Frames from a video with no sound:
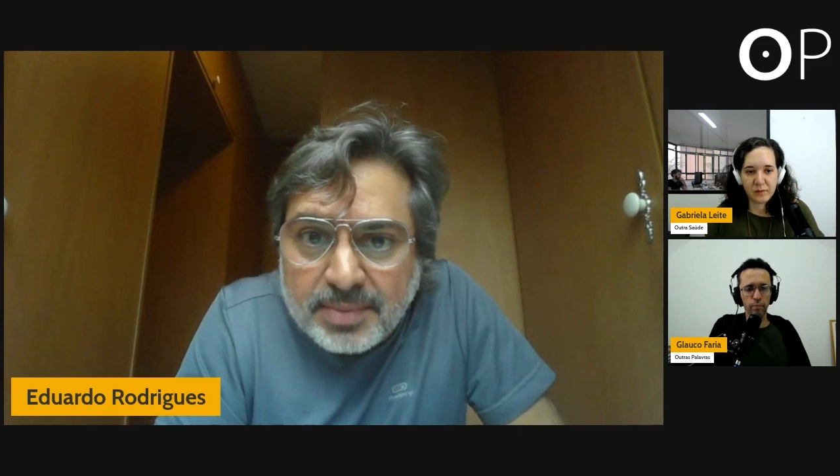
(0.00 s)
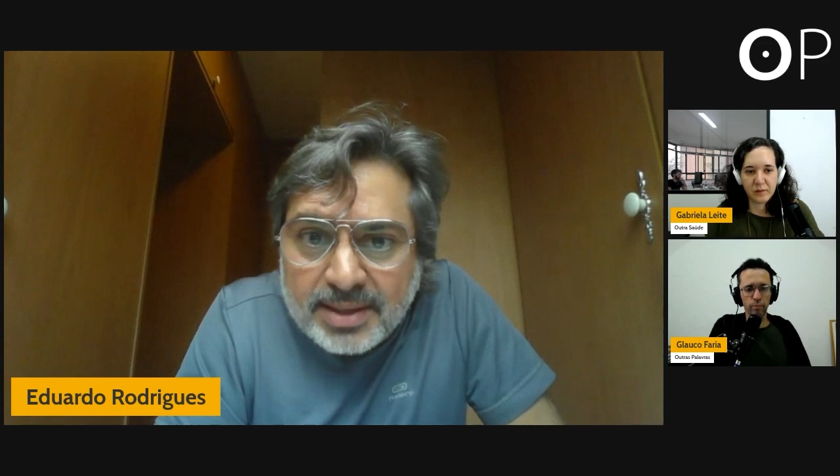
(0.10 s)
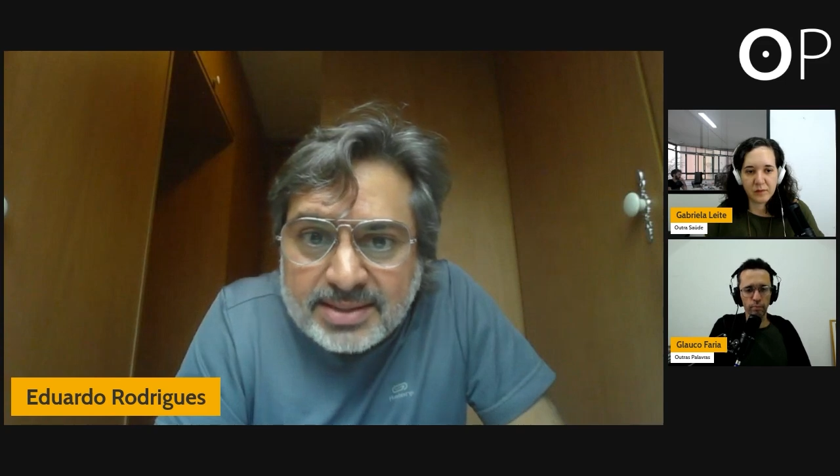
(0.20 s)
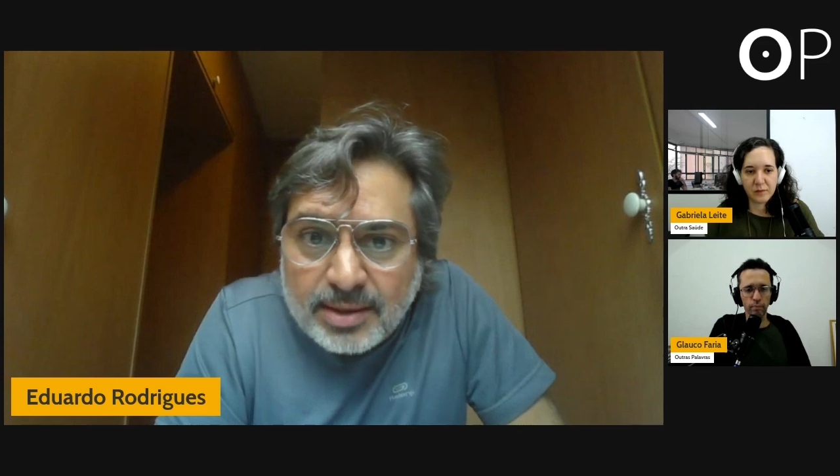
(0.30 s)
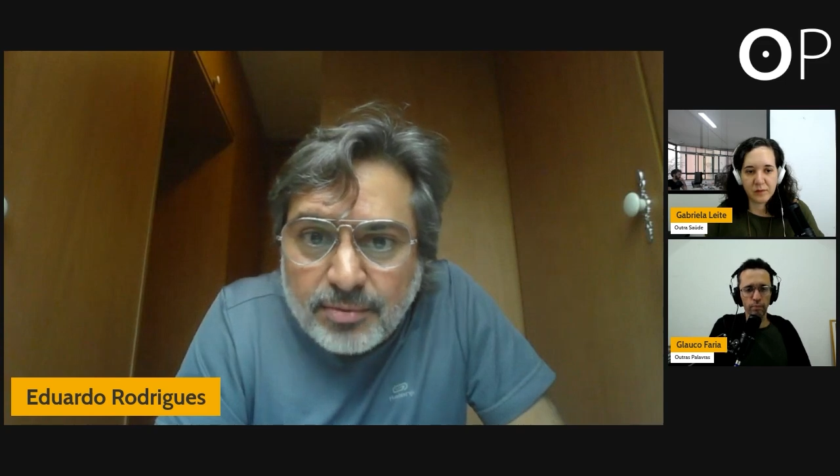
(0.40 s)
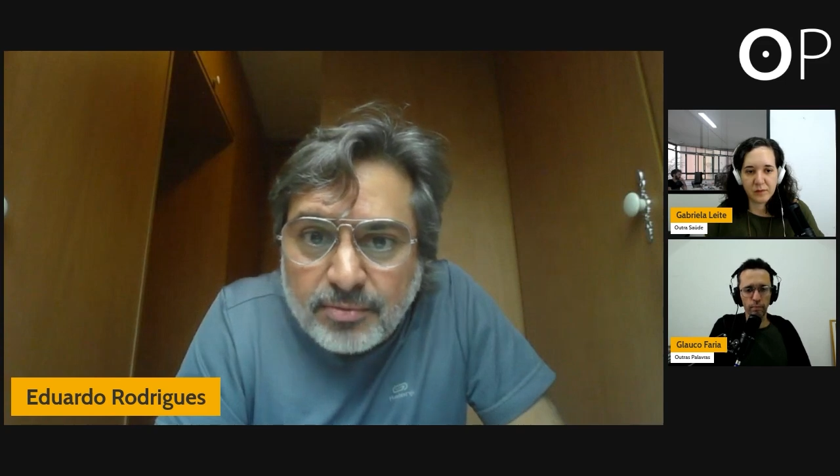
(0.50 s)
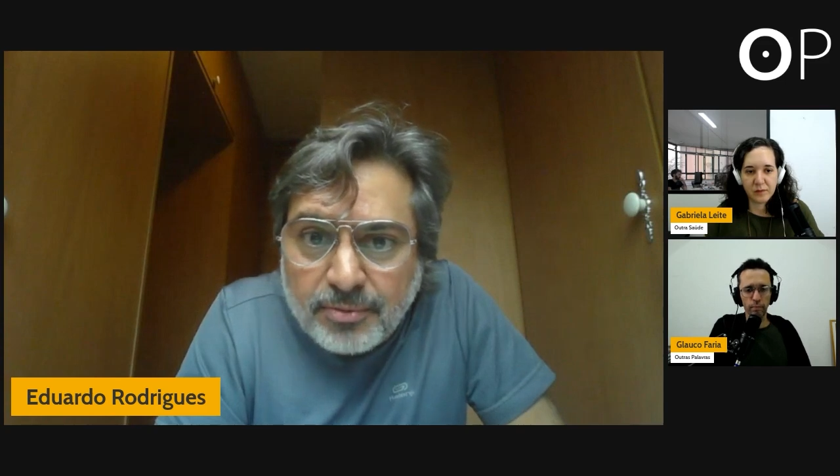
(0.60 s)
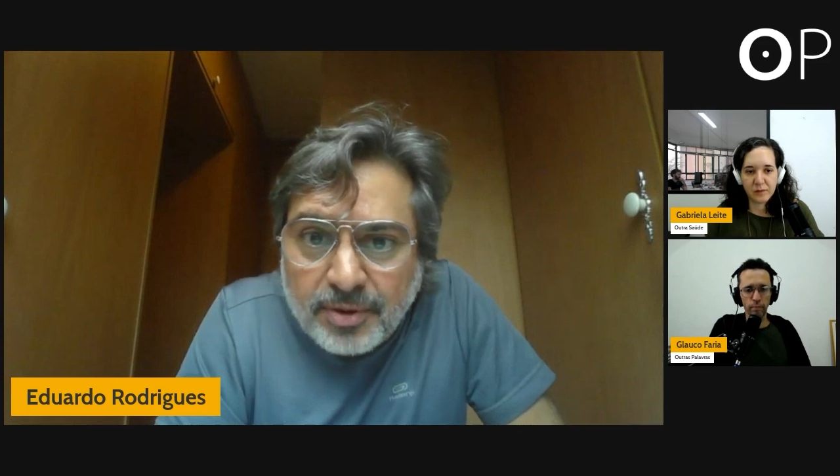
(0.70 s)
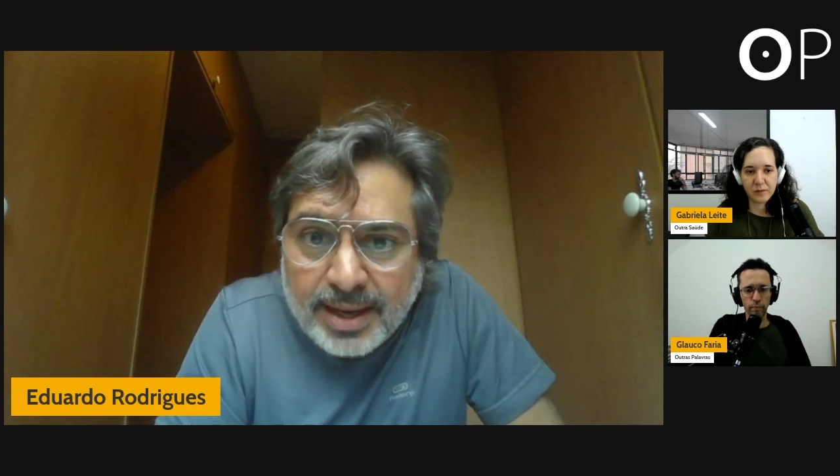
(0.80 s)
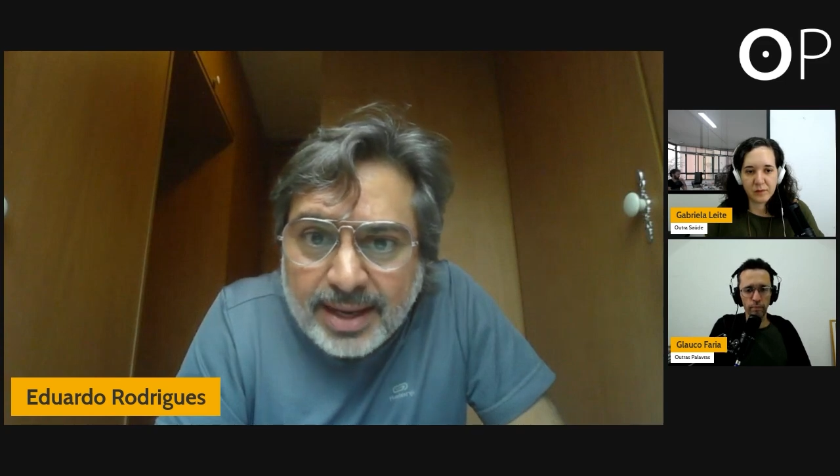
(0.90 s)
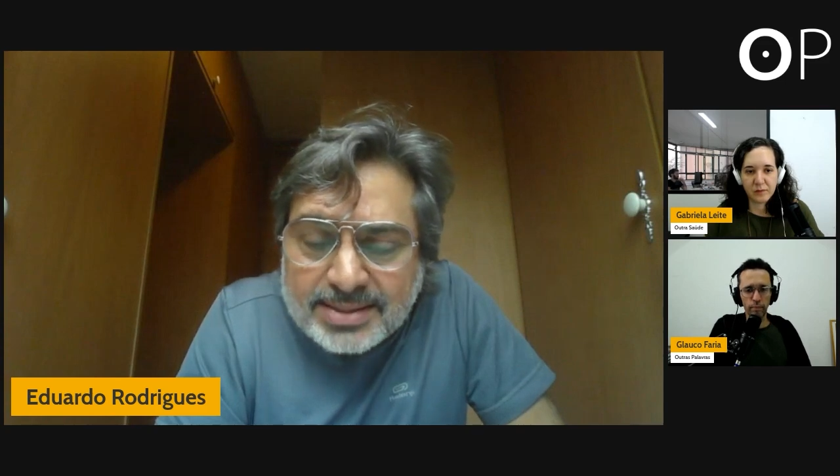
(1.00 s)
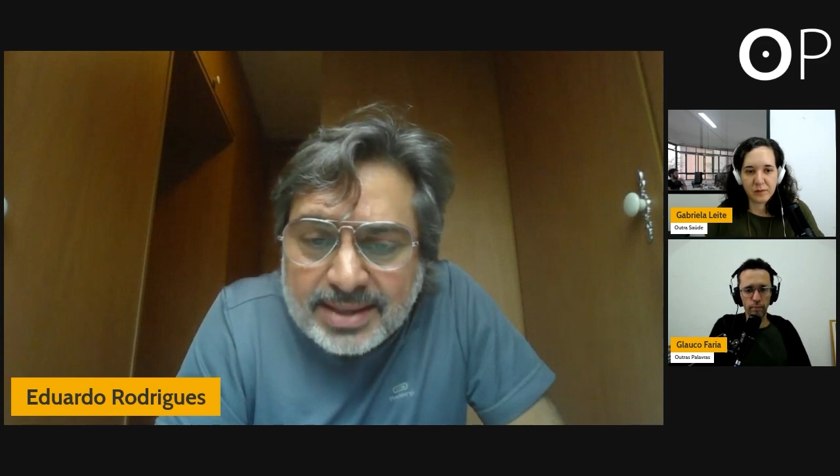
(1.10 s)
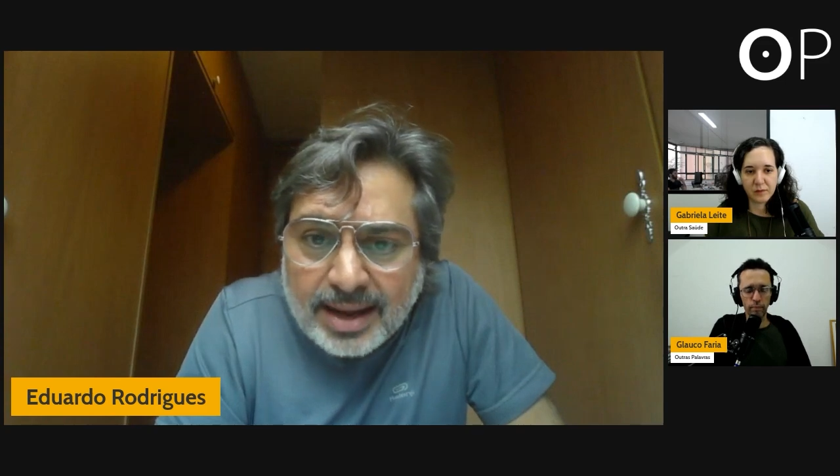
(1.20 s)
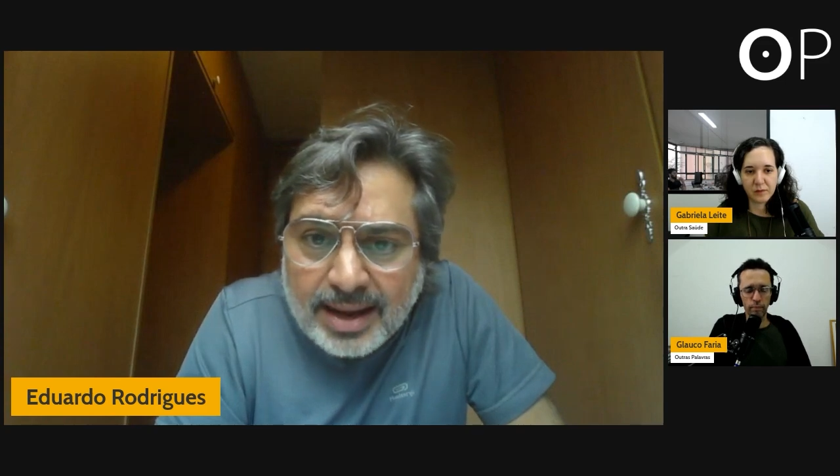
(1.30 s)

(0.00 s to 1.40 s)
mas não foi essa